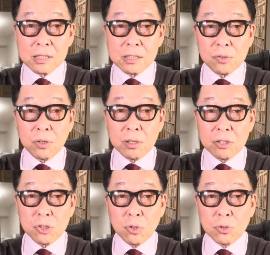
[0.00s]
それ
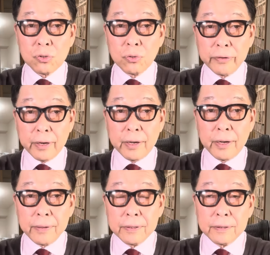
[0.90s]
で気象庁
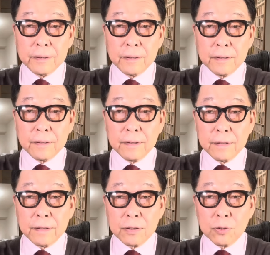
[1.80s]
が、
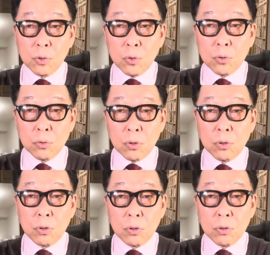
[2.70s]
えー、今日
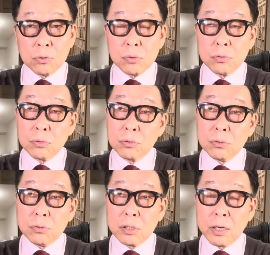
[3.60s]
の
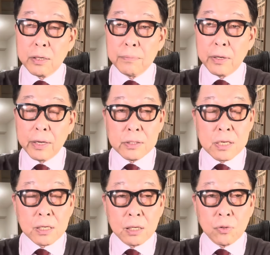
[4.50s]
数時間前
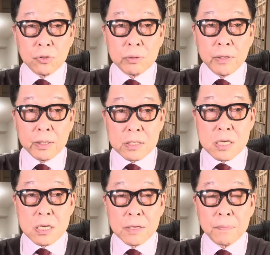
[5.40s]
に鹿児島
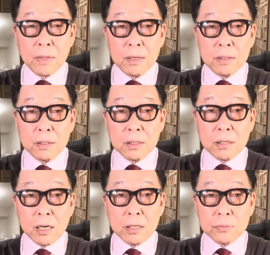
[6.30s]
に
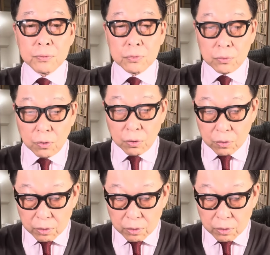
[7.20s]
台風の、